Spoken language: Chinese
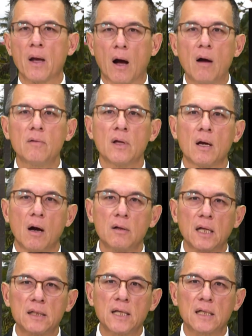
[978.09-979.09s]
好，澳
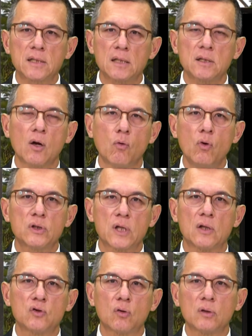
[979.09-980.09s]
大利亚在这个过
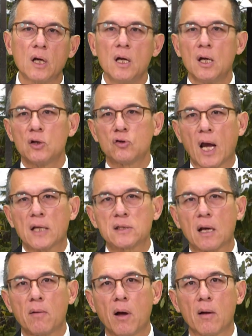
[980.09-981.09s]
程中呢，就开
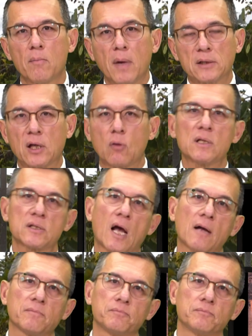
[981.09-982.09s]
始卖铁矿
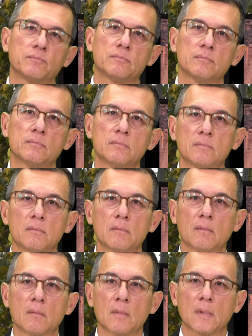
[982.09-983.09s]
砂。
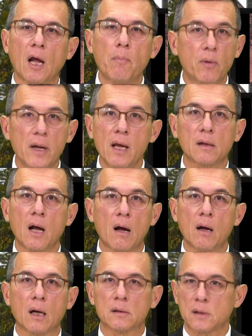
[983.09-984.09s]
他不炼钢
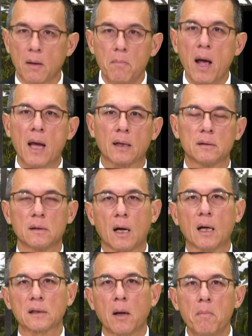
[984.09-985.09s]
啊，他卖
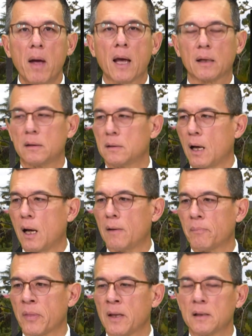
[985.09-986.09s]
啊，他卖啊，
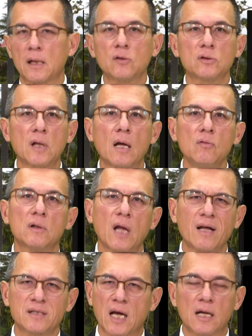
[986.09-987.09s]
他就大，因为
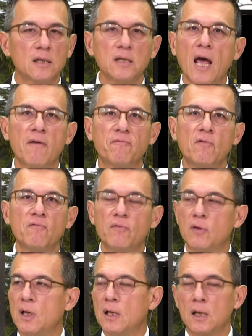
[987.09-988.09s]
它产量太丰
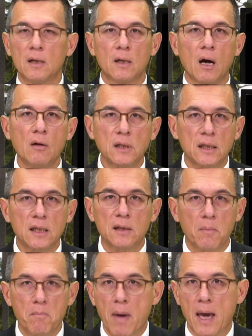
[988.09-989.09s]
富。澳大利亚
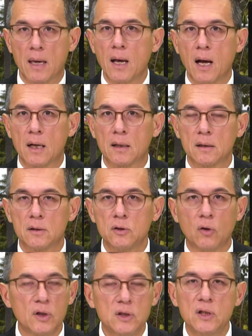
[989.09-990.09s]
的煤啊，
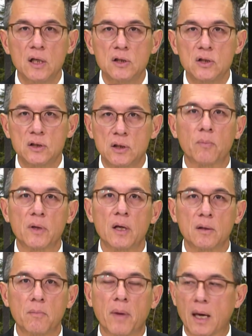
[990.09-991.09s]
有一些是什么
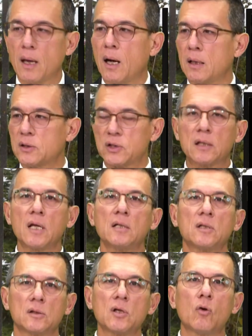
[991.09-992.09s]
样的煤啊？简单
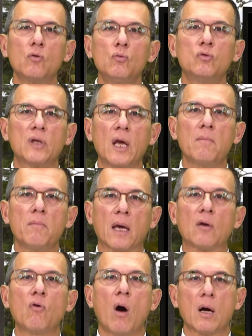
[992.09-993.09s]
讲叫露天
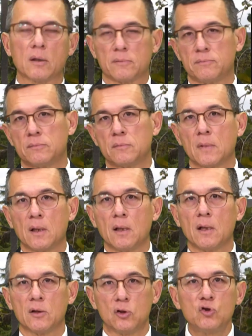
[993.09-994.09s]
煤矿，
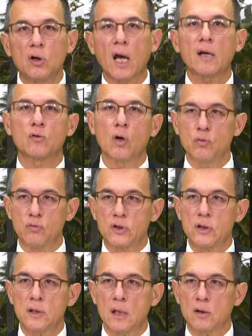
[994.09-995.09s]
你就开个推土
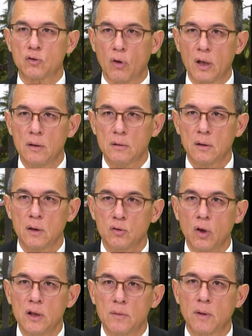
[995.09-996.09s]
机在那推，
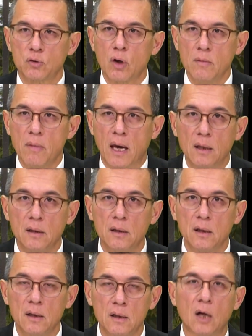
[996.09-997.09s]
推什么？推煤，
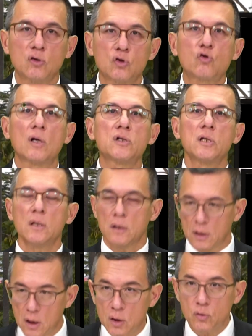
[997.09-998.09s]
然后就装车，
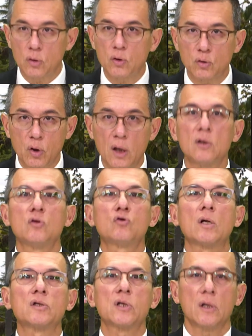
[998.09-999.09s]
推推推
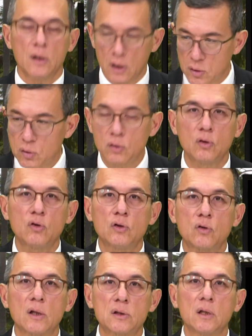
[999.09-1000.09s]
装车，推推推
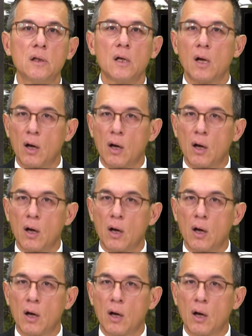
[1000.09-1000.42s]
装车。